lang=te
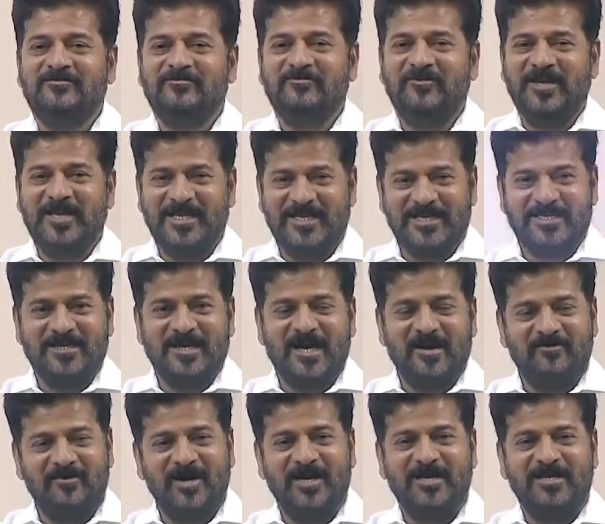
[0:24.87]
వెలికి
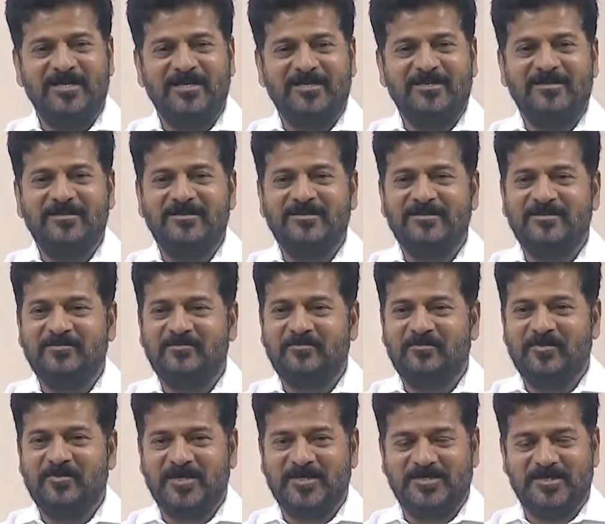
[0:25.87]
రావాలి
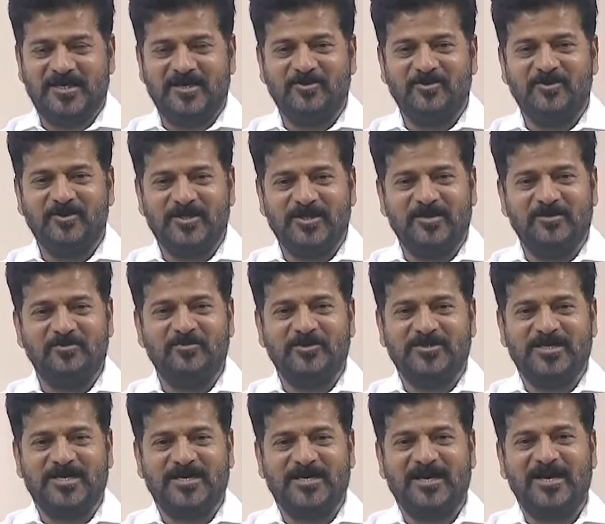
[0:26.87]
ప్రజల గుర్తింపు
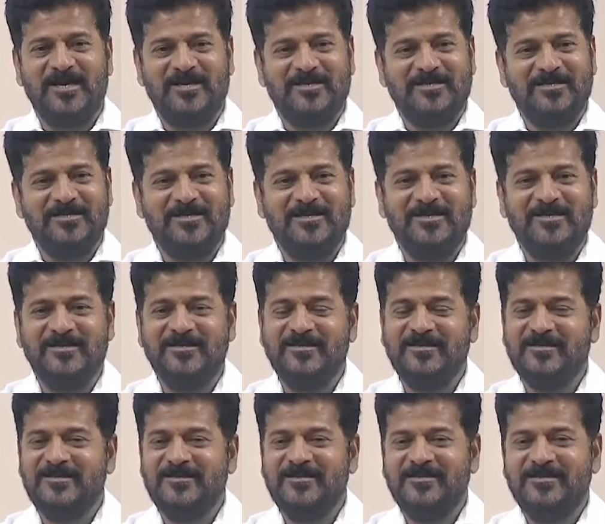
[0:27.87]
జరగాలంటే
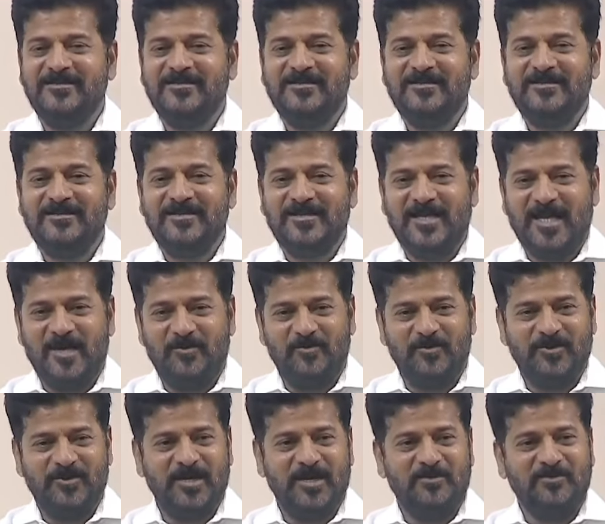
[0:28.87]

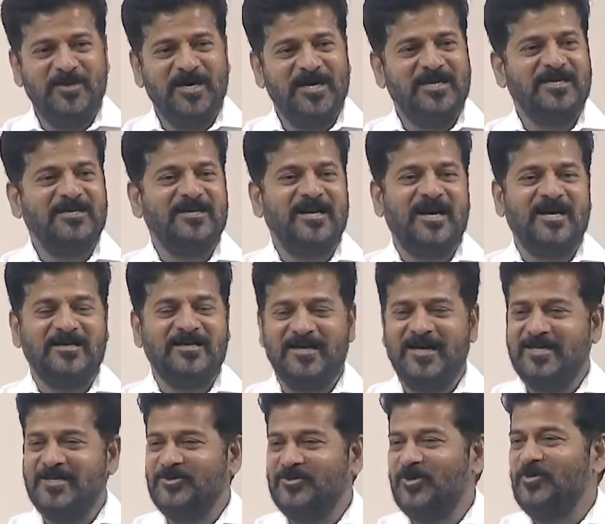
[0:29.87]
నైపుణ్యం కలిగిన
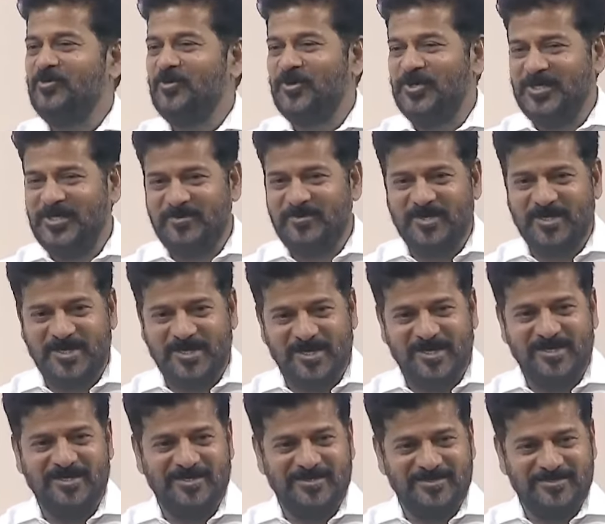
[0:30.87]
ఆటగాడితో పోటీ
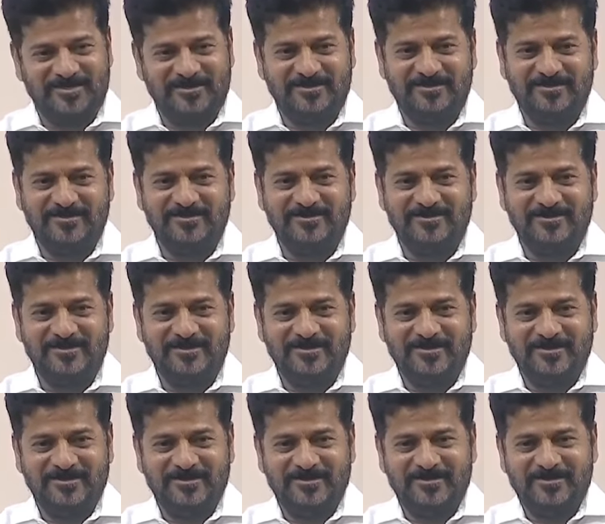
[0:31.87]
పడాలి అని
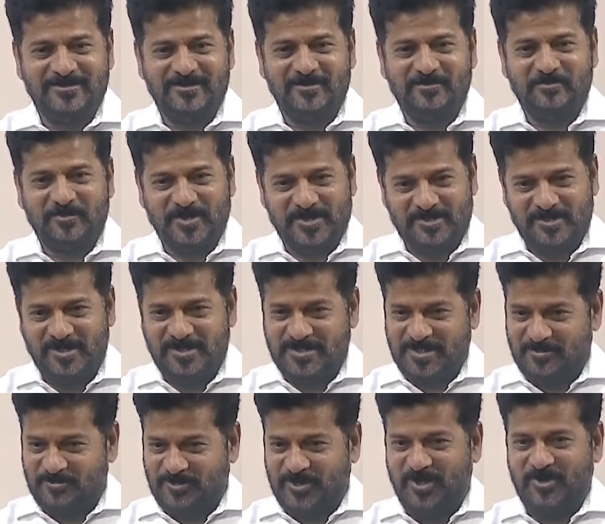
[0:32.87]
పెద్దలు
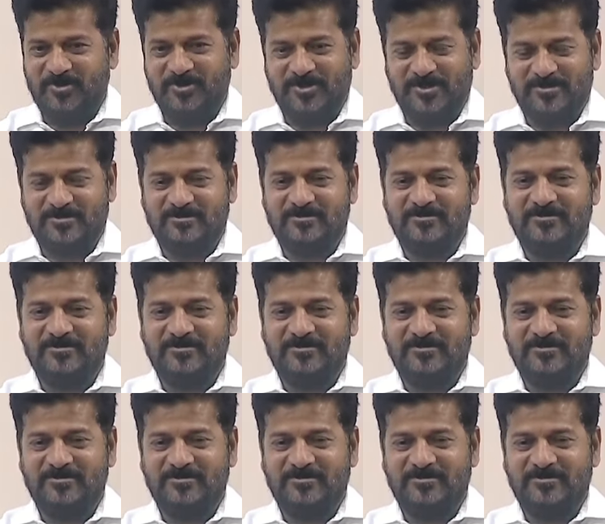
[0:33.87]
చెప్తూ ఉంటారు